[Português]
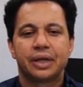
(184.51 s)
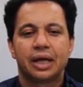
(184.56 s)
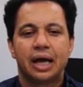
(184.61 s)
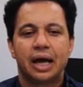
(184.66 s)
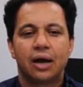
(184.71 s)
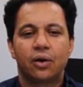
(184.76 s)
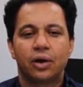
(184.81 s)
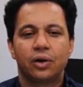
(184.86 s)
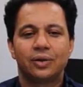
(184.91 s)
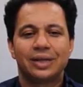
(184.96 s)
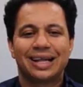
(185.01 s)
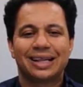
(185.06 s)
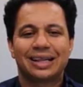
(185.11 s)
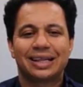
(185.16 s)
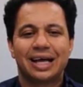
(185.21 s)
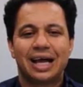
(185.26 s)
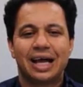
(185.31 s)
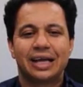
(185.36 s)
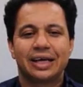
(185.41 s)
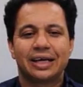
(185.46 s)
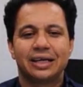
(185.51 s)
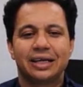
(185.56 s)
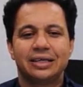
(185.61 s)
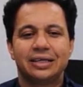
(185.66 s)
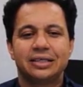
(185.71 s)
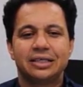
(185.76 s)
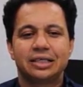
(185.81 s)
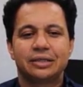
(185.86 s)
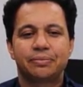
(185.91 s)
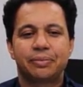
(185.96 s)
Agora o detalhe é que ele
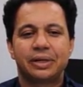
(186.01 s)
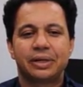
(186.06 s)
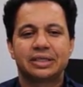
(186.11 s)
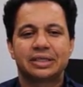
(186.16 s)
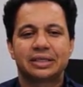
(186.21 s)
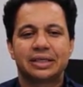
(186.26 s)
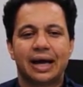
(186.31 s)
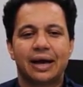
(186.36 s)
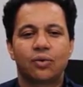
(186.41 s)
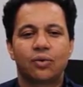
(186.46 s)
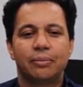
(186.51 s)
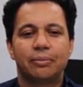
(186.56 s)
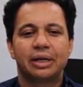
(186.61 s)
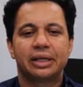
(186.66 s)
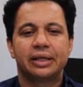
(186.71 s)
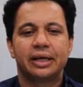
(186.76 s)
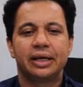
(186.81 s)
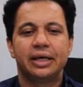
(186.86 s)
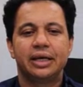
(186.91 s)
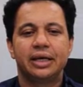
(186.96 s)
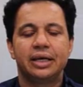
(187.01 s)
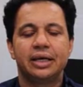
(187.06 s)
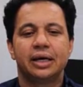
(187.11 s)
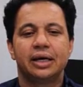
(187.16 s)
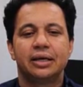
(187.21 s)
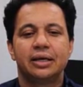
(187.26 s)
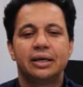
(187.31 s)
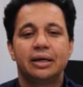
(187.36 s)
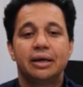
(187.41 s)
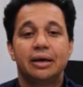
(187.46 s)
diz para estar com a bateria.